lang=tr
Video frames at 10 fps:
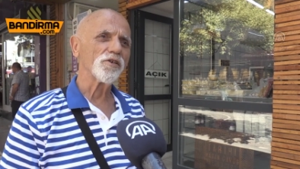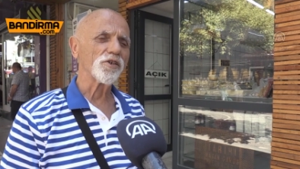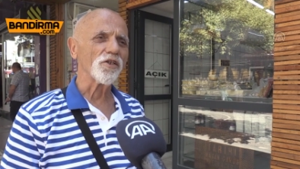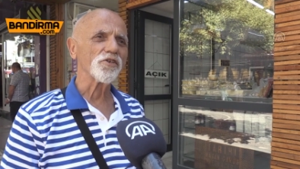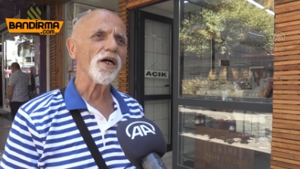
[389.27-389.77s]

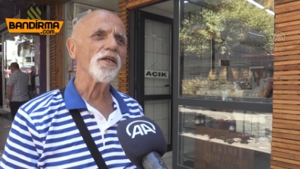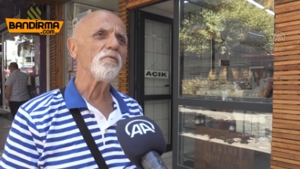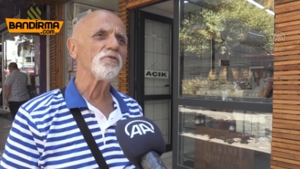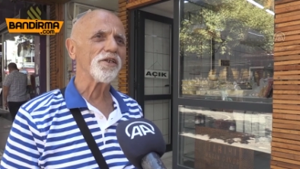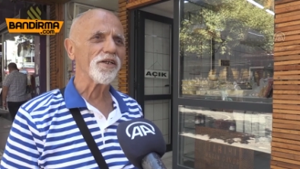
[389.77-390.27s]
çalışan
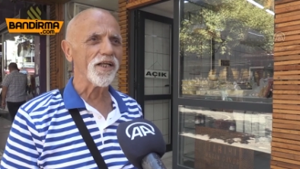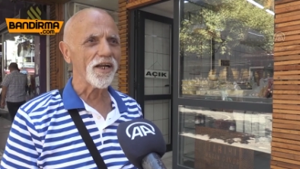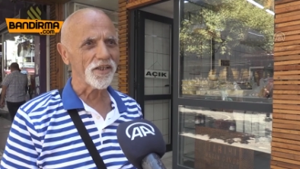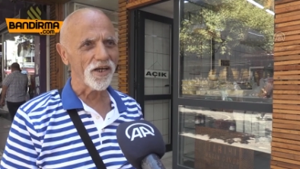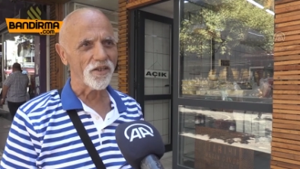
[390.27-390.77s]

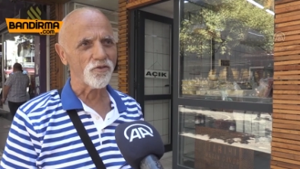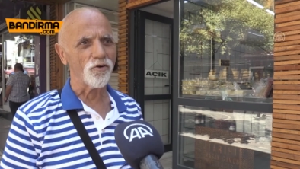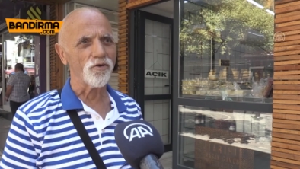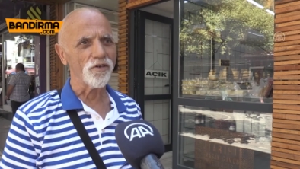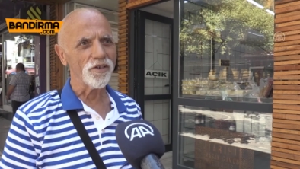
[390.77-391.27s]
hemşirelere
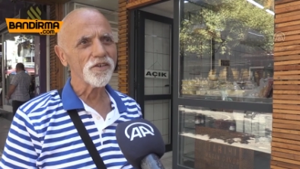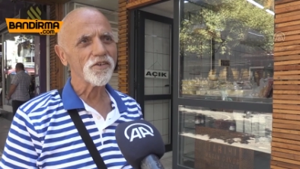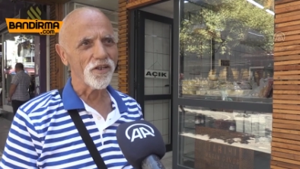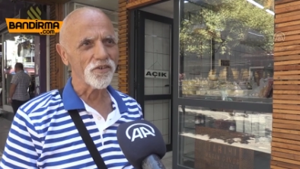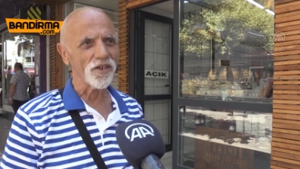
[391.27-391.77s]
dağıttı onu.
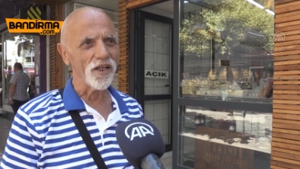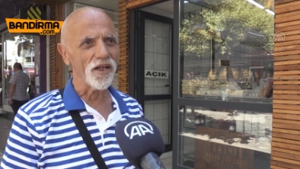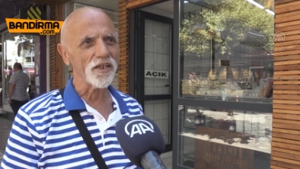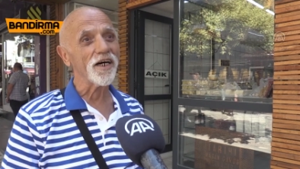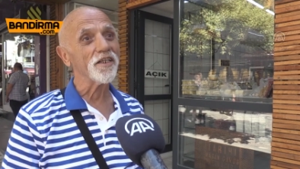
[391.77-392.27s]

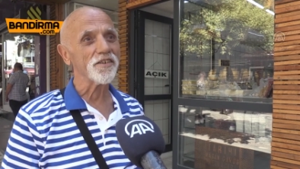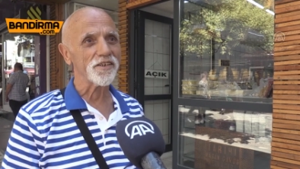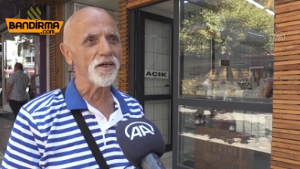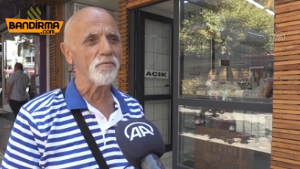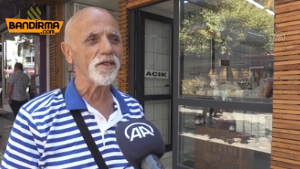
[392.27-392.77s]
Çalışanlara
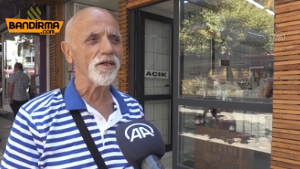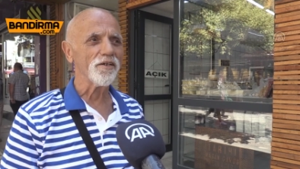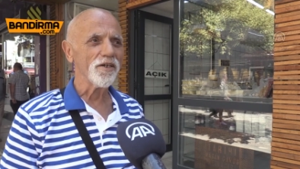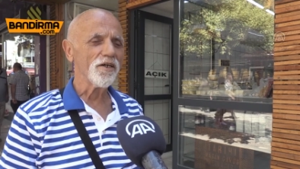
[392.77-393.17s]
kendisi yemedi.